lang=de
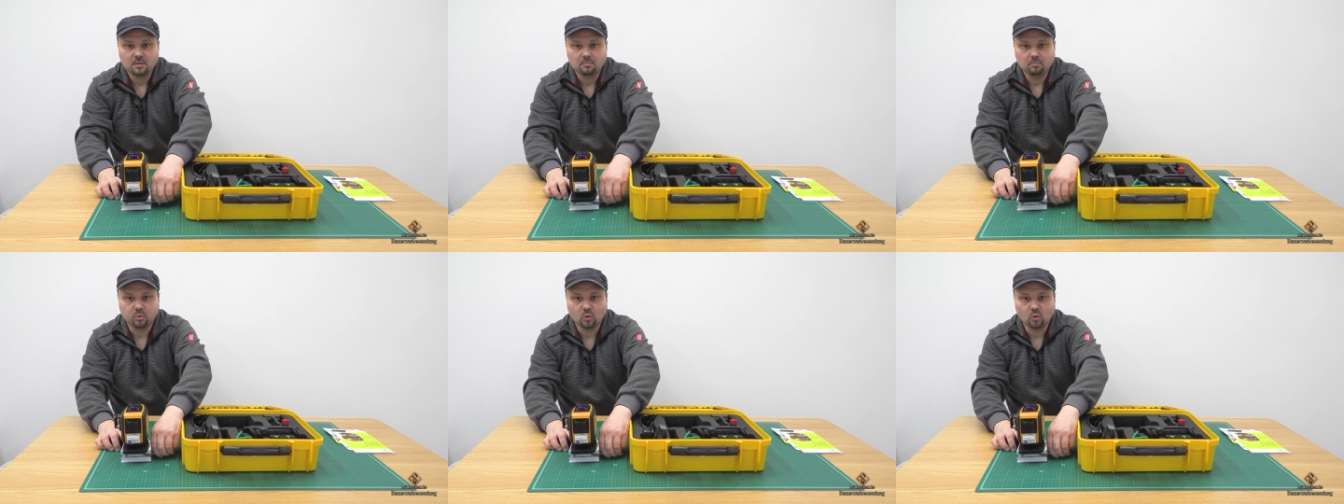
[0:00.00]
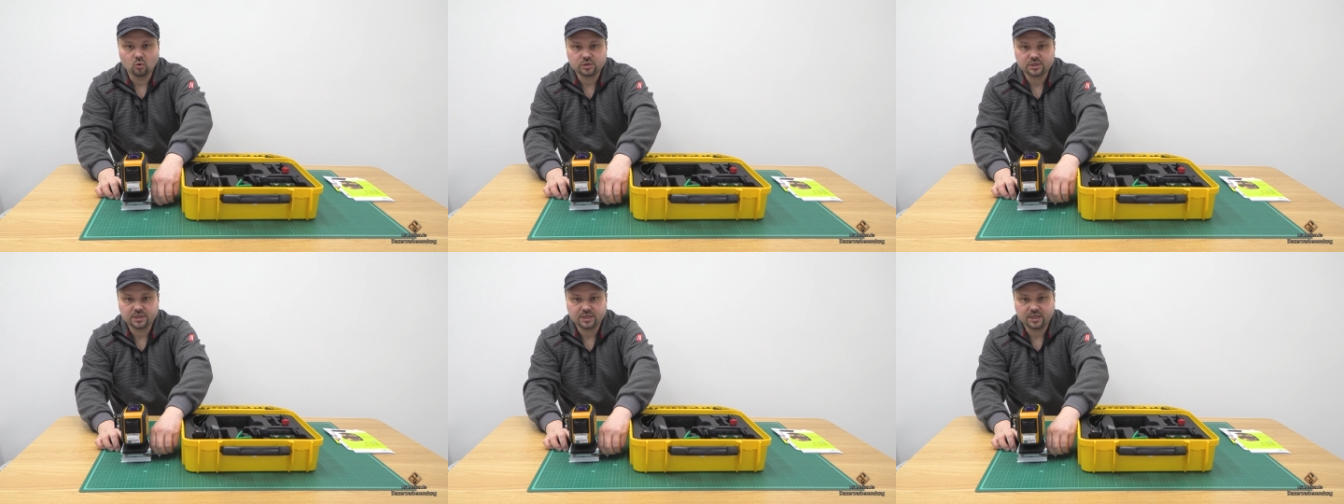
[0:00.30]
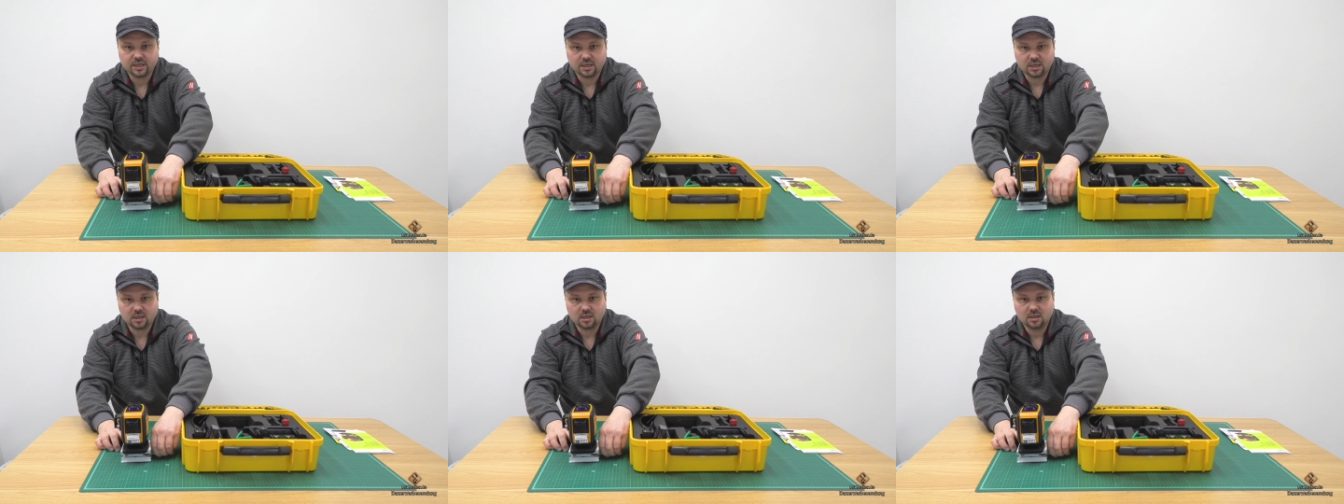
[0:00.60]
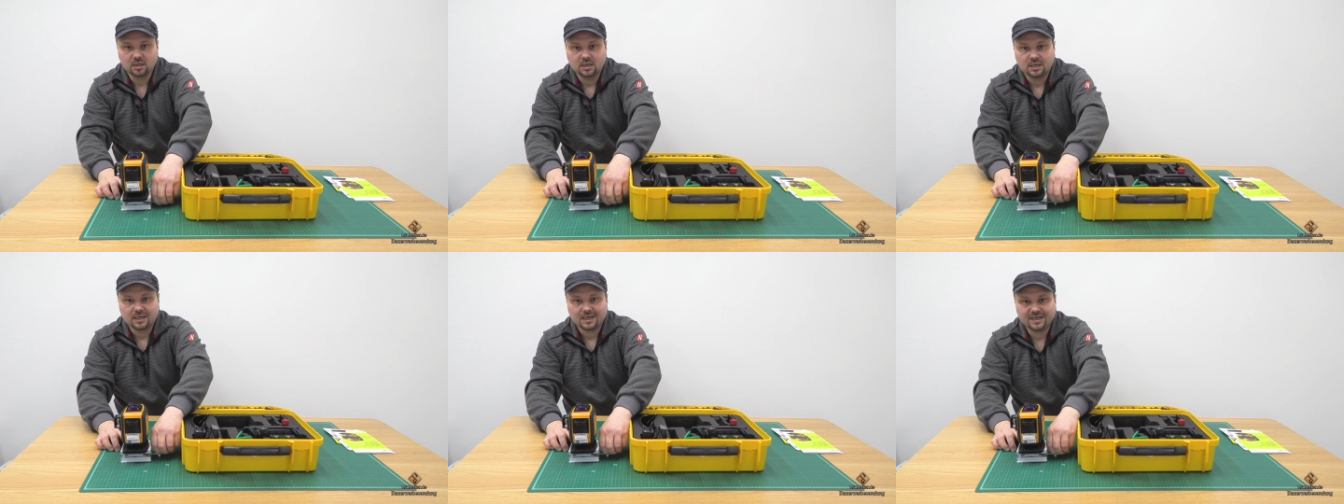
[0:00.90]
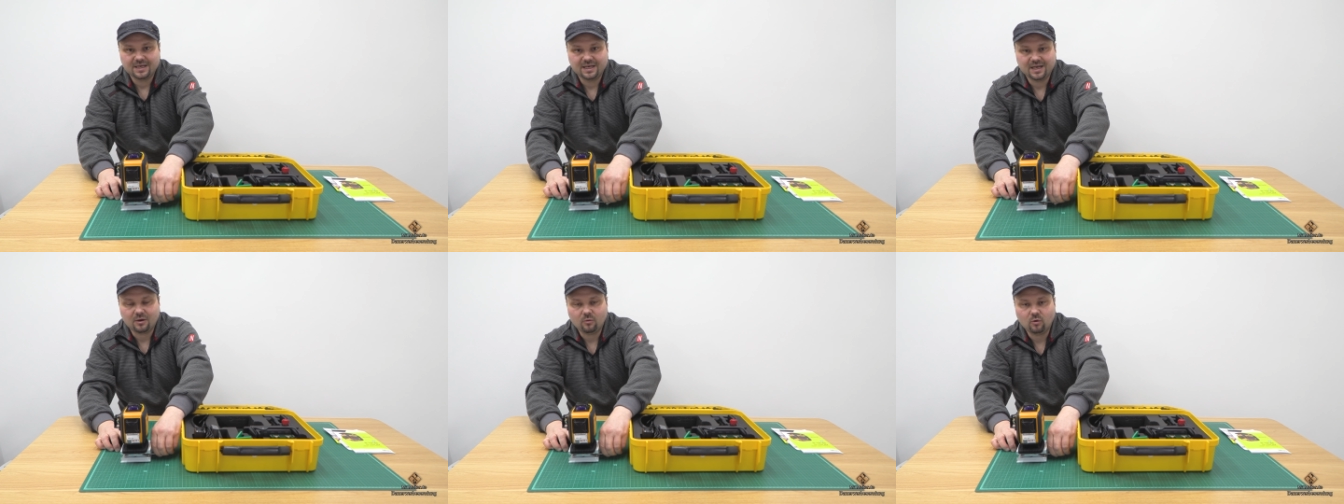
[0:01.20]
bodennah
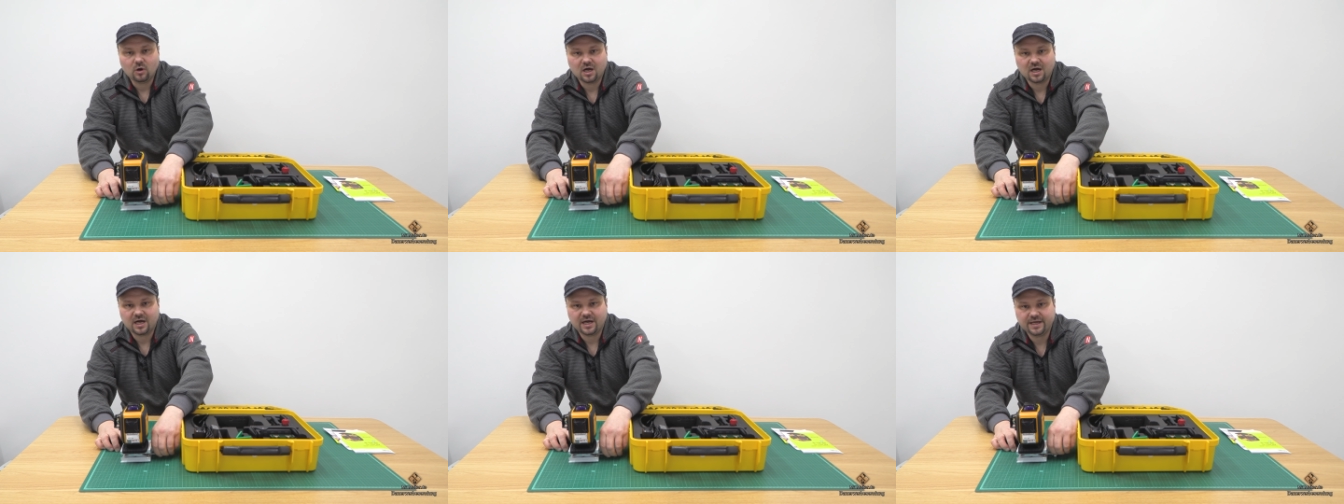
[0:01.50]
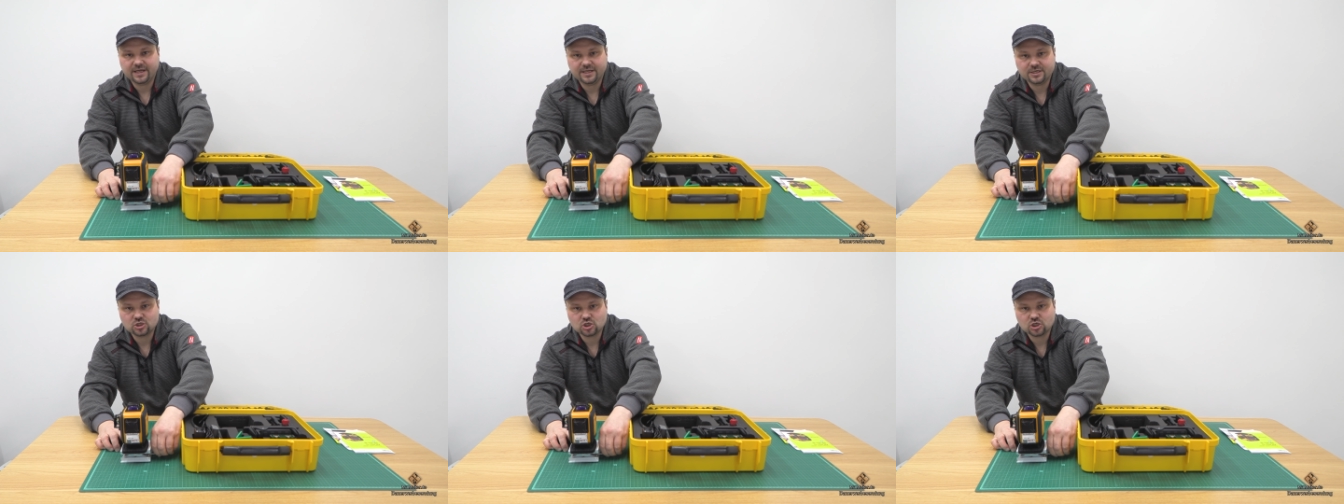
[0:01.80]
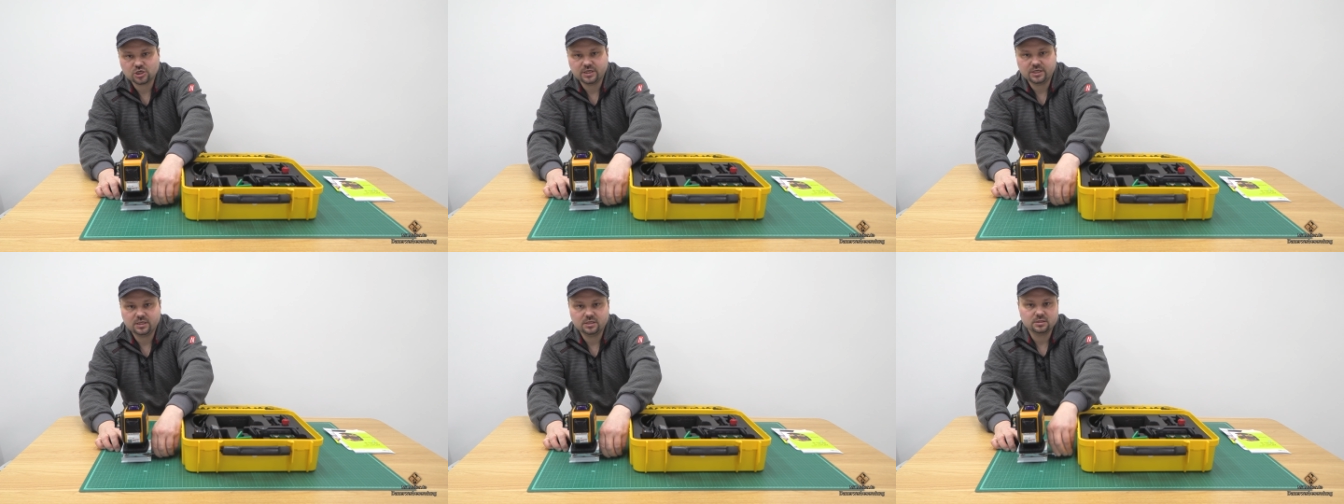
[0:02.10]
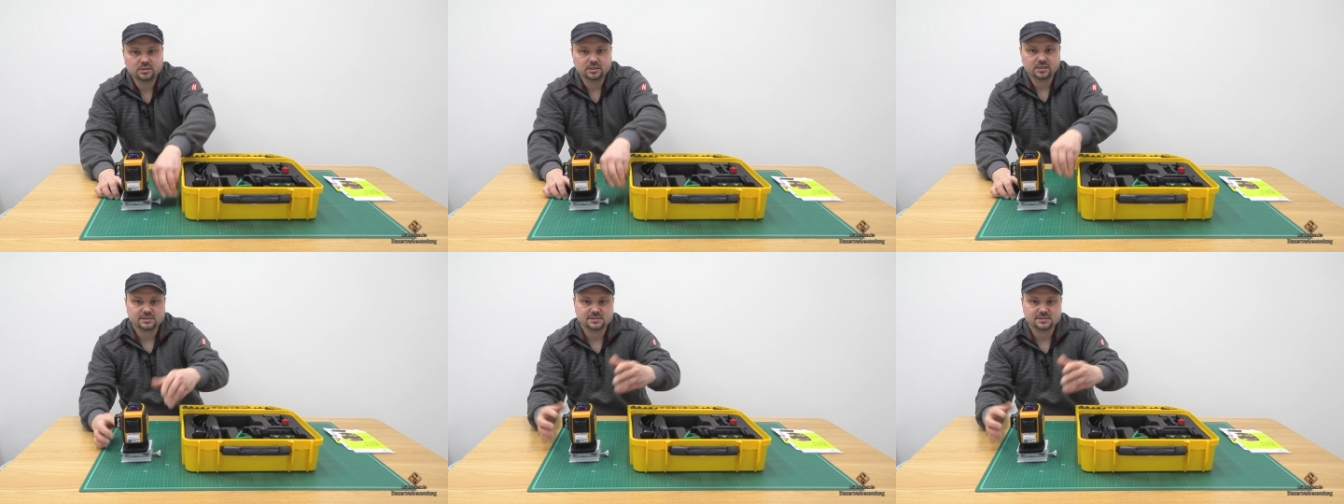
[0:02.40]
genauer einstellen.